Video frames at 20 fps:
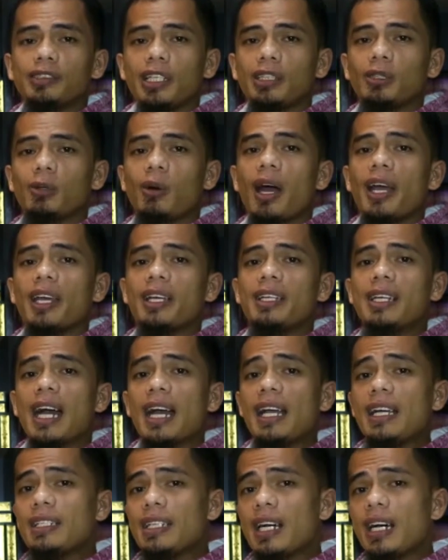Ito ay
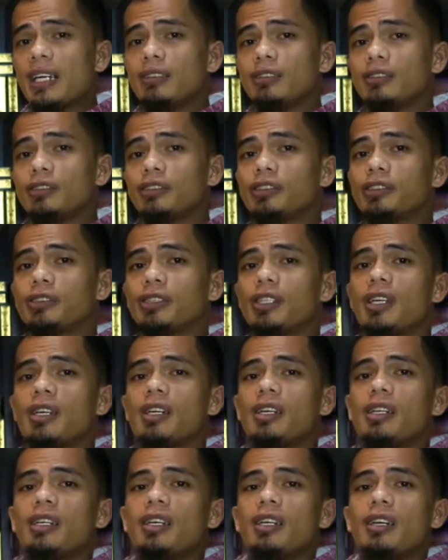guidance
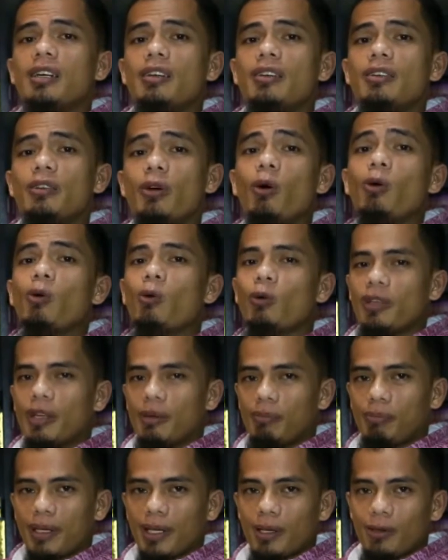noong
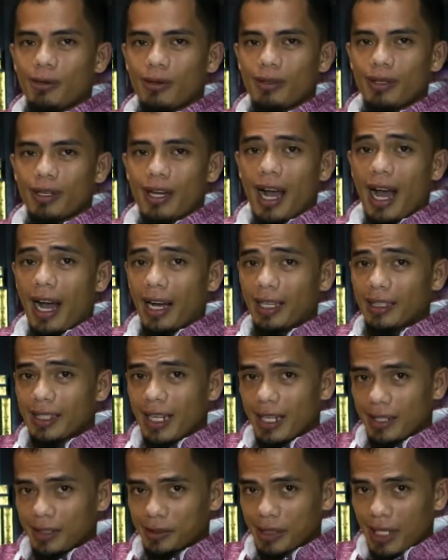unang panahon
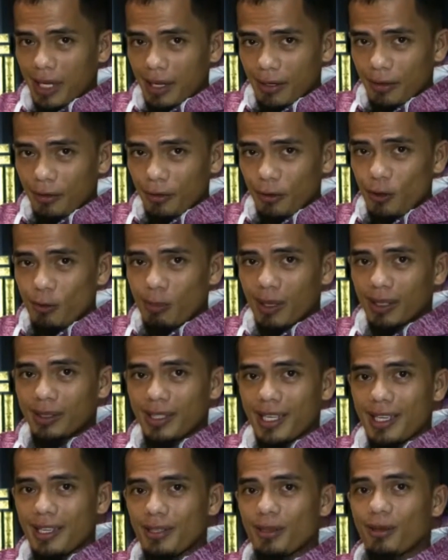hanggang sa
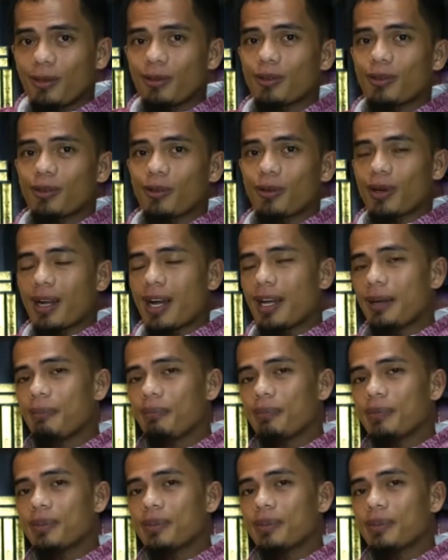dumating yung Quran.